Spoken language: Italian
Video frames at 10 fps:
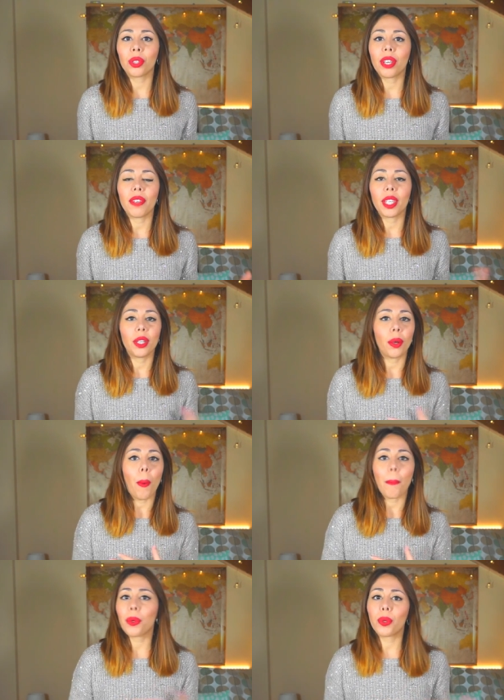dei
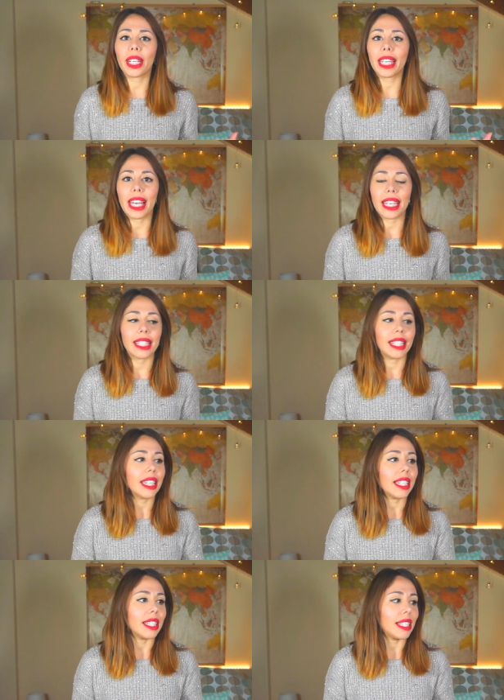video più
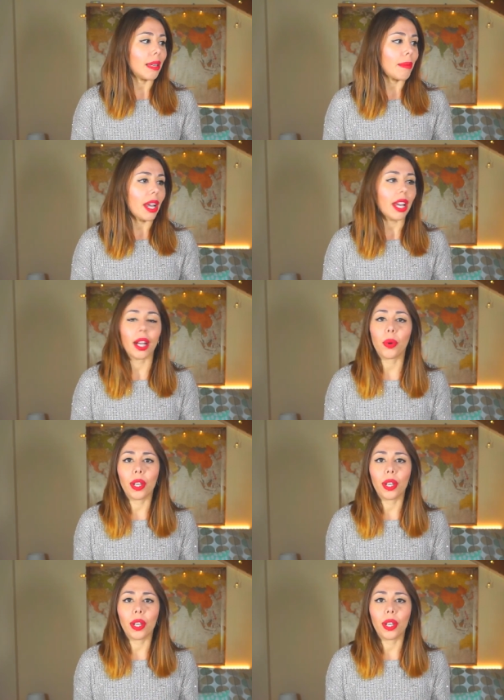richiesti insieme a